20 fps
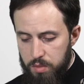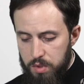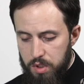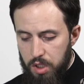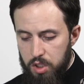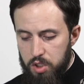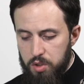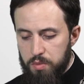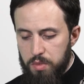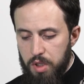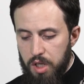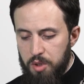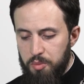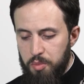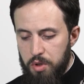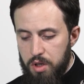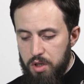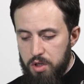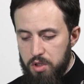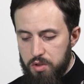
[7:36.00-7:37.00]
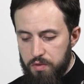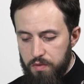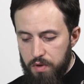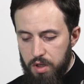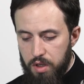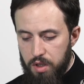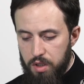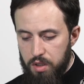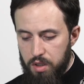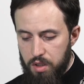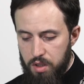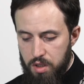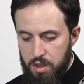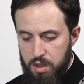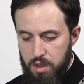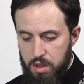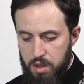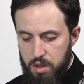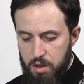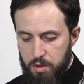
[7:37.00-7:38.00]
скажем так, переживает,
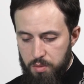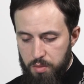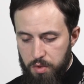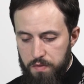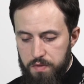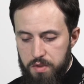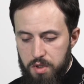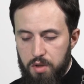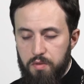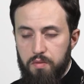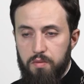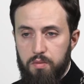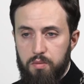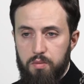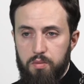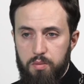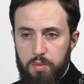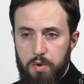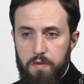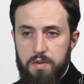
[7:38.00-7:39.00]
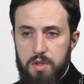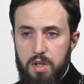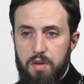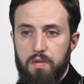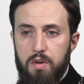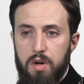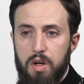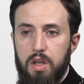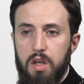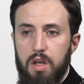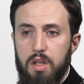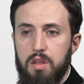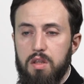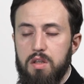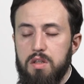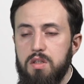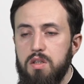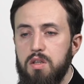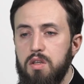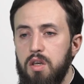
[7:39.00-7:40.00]
по всей, по всей
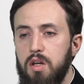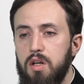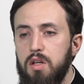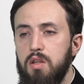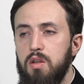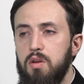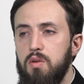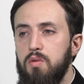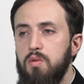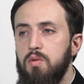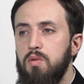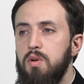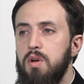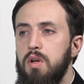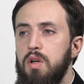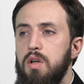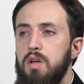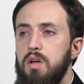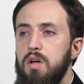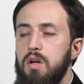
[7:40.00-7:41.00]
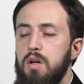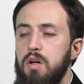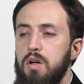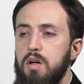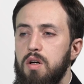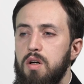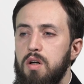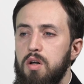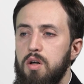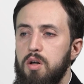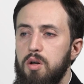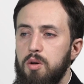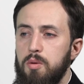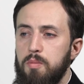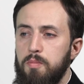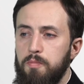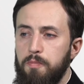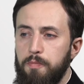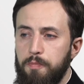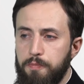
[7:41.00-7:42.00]
вероятности, некоторую,
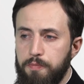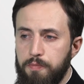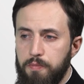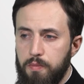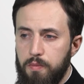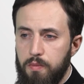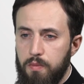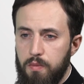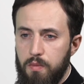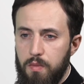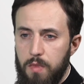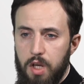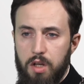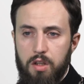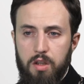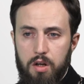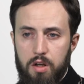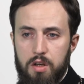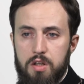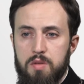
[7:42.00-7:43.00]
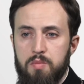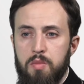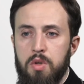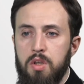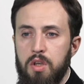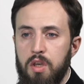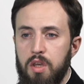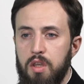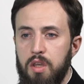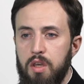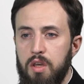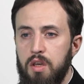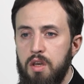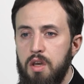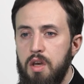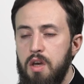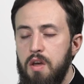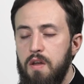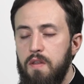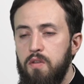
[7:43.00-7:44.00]
эм, некоторые изменения,
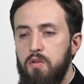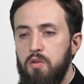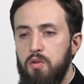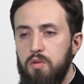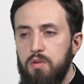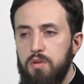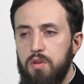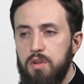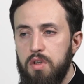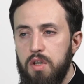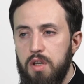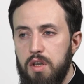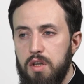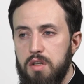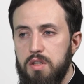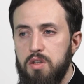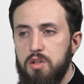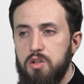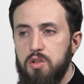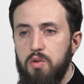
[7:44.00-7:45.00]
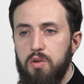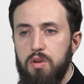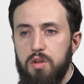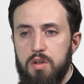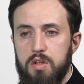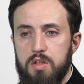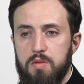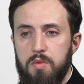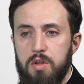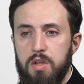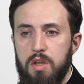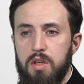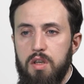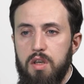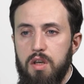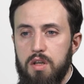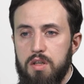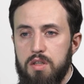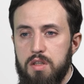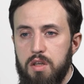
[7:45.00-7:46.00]
но интересно, что это
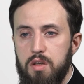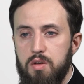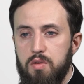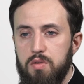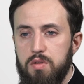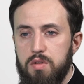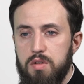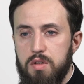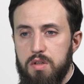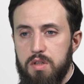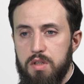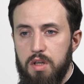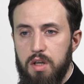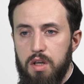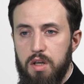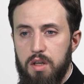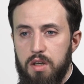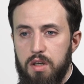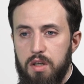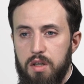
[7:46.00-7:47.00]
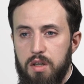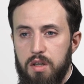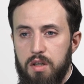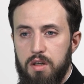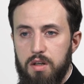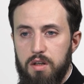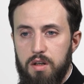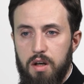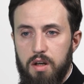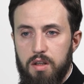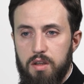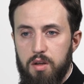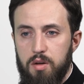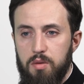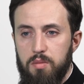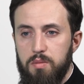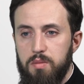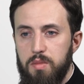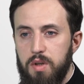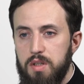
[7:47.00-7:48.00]
изменение остается за
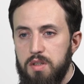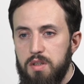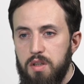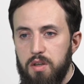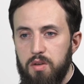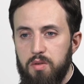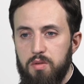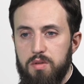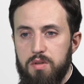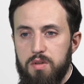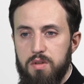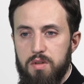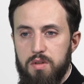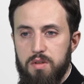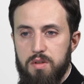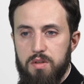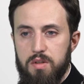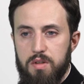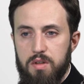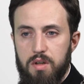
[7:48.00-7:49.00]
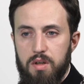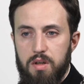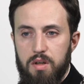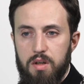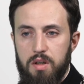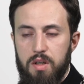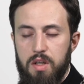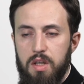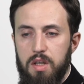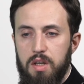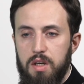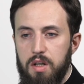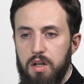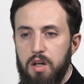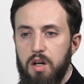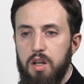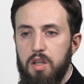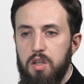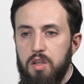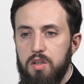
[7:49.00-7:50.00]
кадром остается за
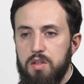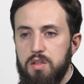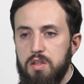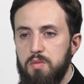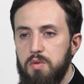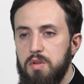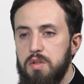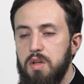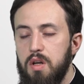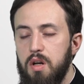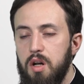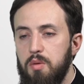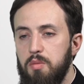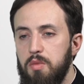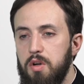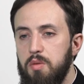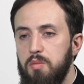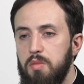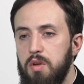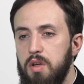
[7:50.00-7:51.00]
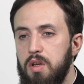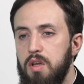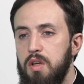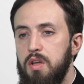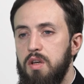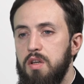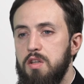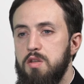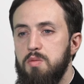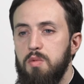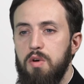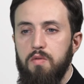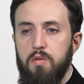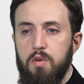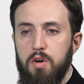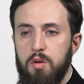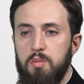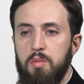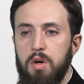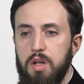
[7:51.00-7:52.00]
границами, за рамками самого
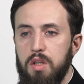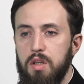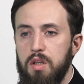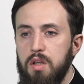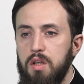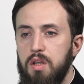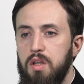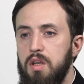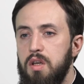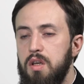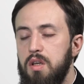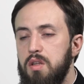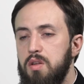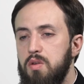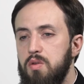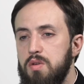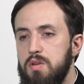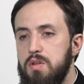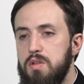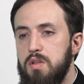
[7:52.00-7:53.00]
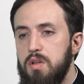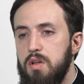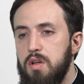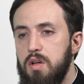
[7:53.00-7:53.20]
романа. То есть